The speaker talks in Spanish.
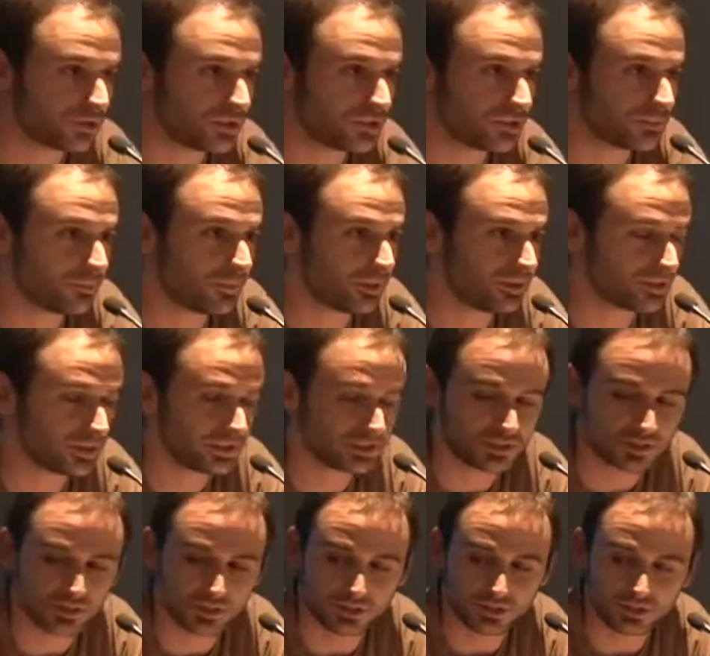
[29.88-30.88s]
10
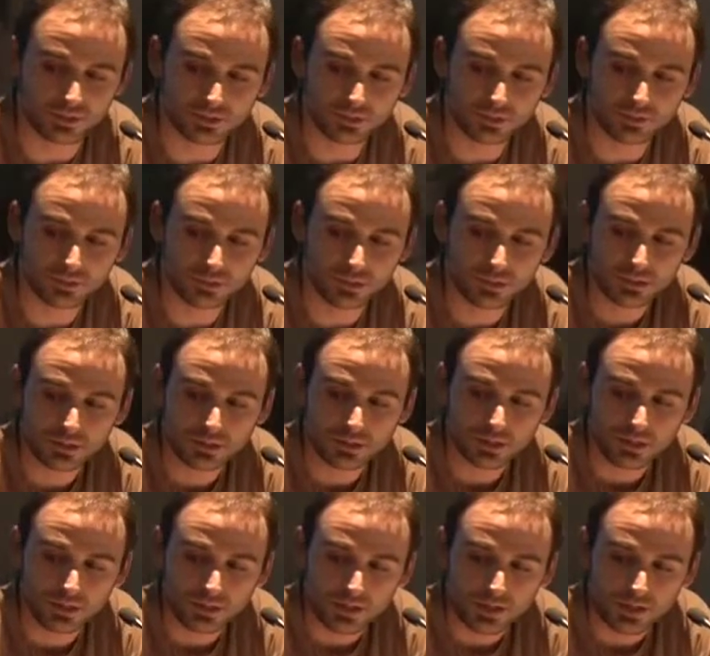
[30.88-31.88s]
meses eh,
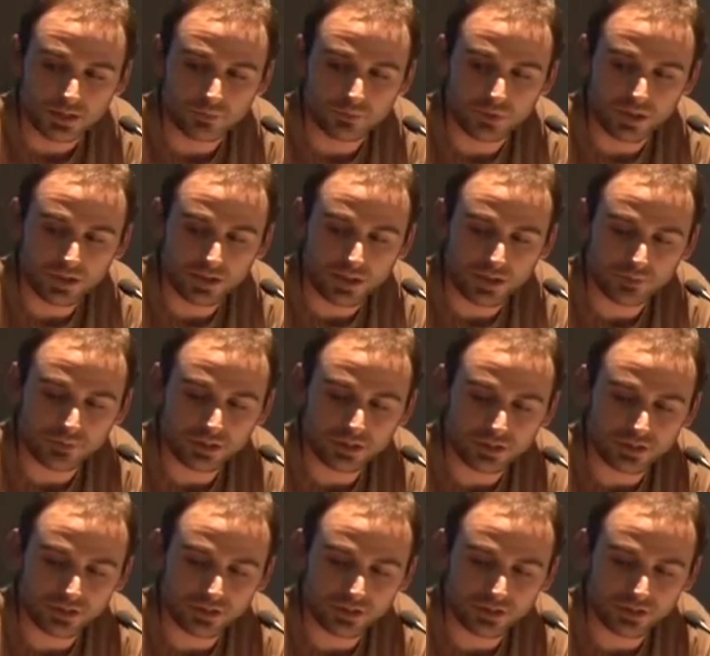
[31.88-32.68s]
en Bercami